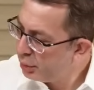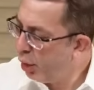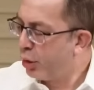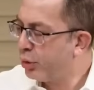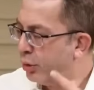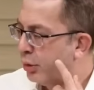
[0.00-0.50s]

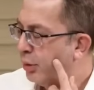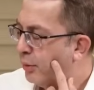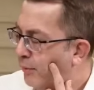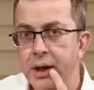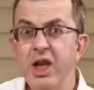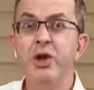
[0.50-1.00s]
Yok.
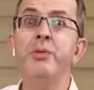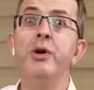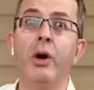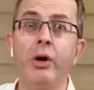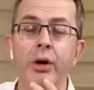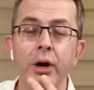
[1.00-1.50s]
Hiç mi
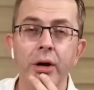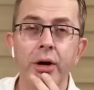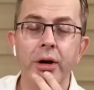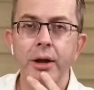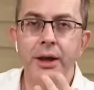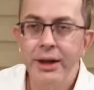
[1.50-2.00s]
yok?
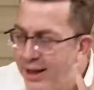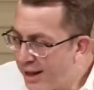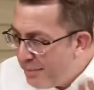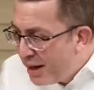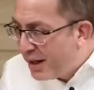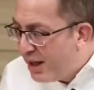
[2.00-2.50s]
Lan ne
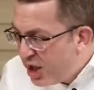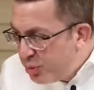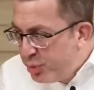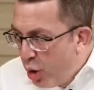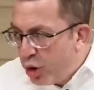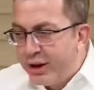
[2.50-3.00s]
demek
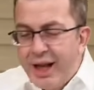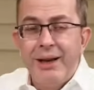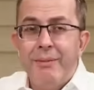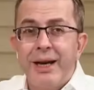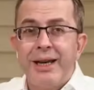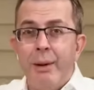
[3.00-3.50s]
hiç mi yok ne
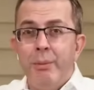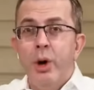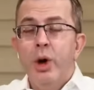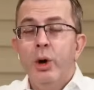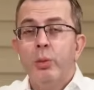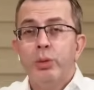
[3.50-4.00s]
demek? Yani
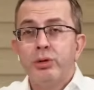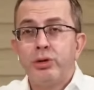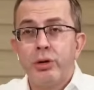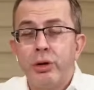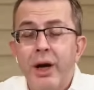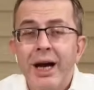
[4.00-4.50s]
bu
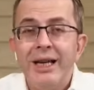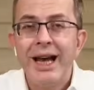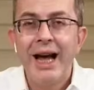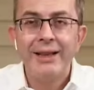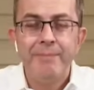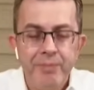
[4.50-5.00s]
soru
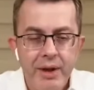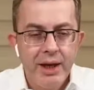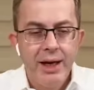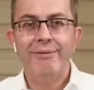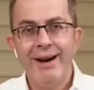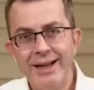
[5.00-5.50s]
yani
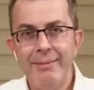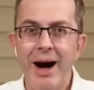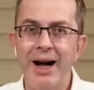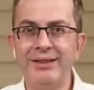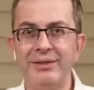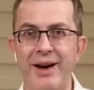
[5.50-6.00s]
var ama
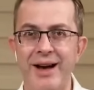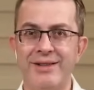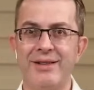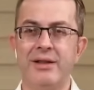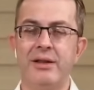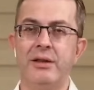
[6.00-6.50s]
az
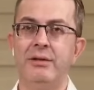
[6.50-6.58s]
var.